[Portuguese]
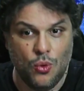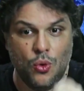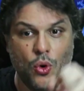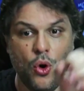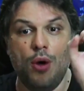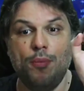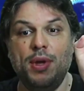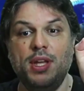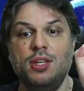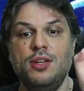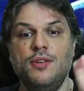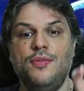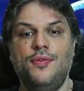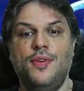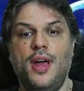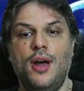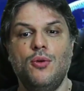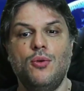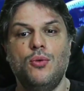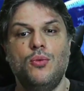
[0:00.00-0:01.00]
Homem de
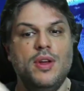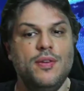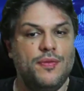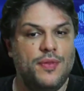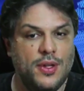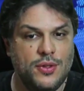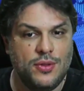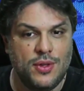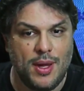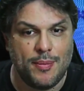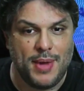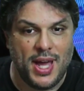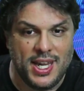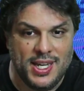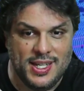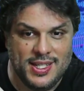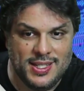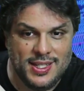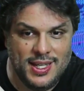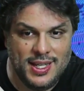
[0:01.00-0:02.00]
Ferro com o Efeito da
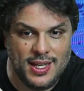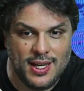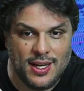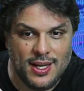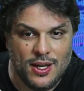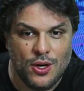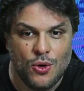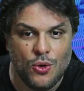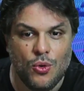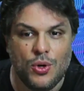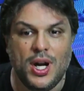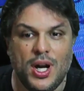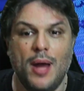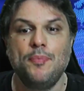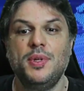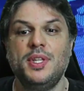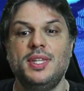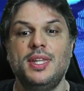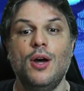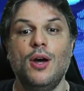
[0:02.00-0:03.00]
Marizia, o
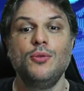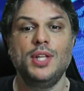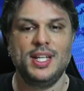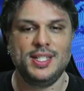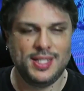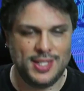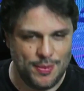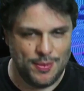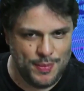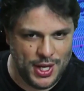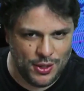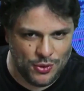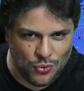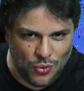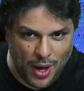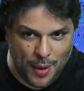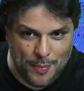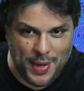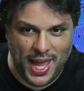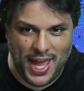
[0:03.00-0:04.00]
Capitão Nascimento
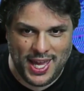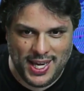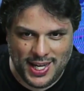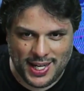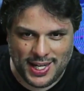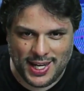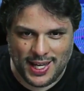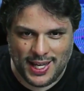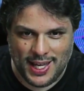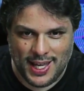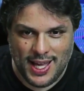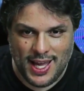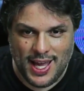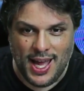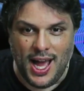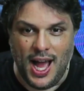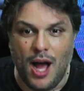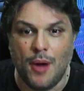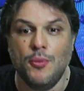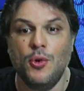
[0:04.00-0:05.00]
América,
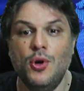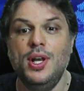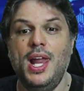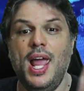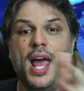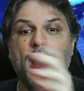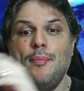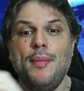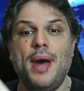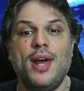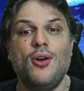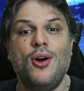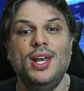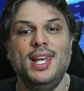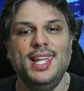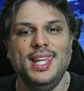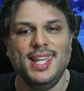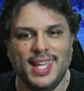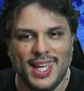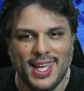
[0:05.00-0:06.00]
a Mulher
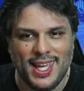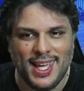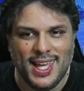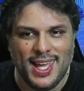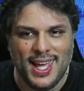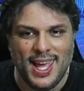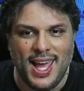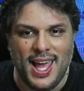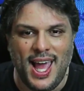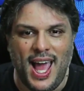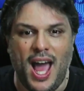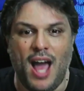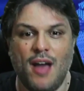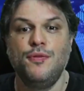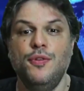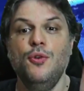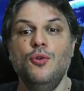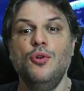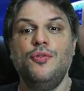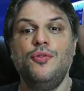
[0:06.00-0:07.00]
Marolinha, a
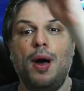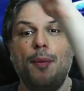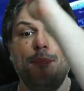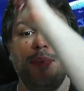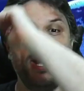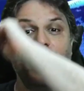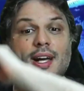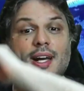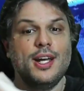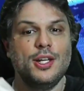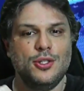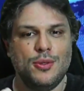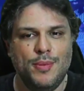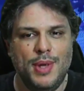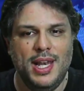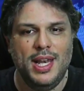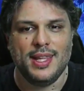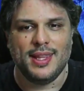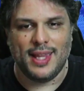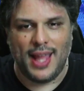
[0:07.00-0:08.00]
Viúva Branca de
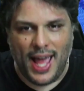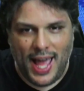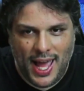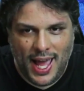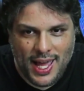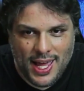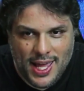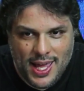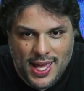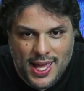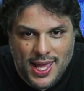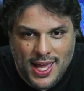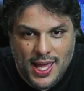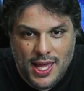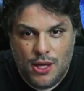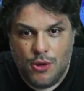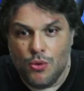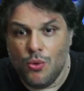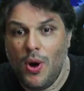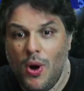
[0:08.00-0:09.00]
Militar e
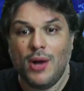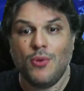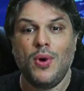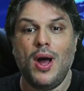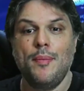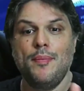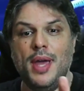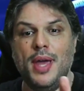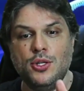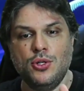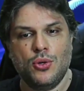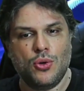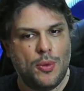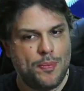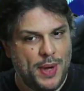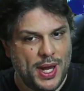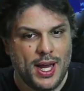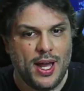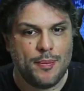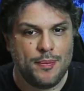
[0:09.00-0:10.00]
o Aquaman de
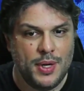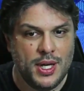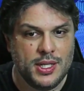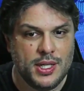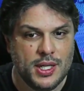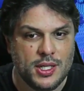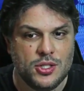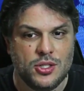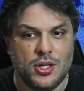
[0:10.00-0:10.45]
Copacabana, que só